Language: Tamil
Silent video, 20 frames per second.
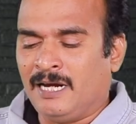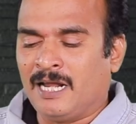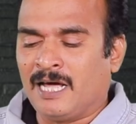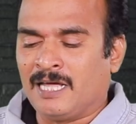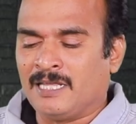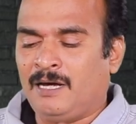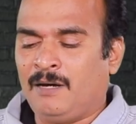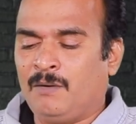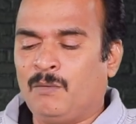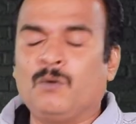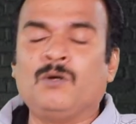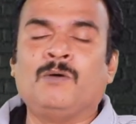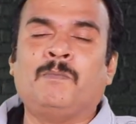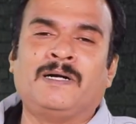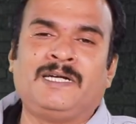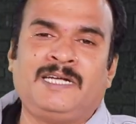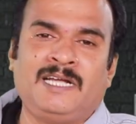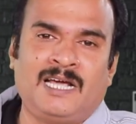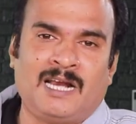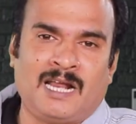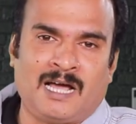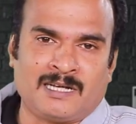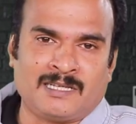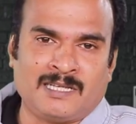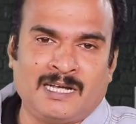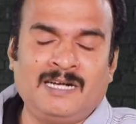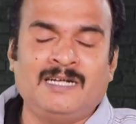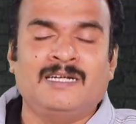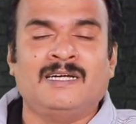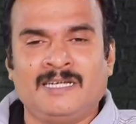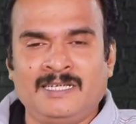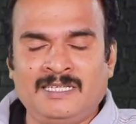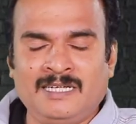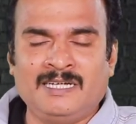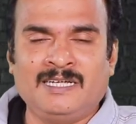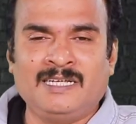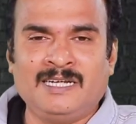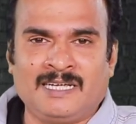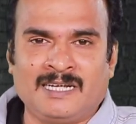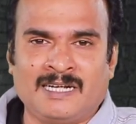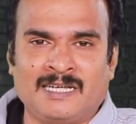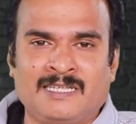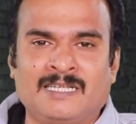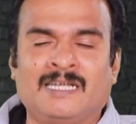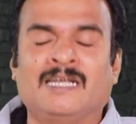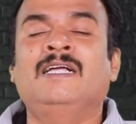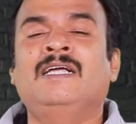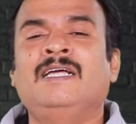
இல்லாத ஒரு பட்டியலாகத்தான் இது இருக்கிறது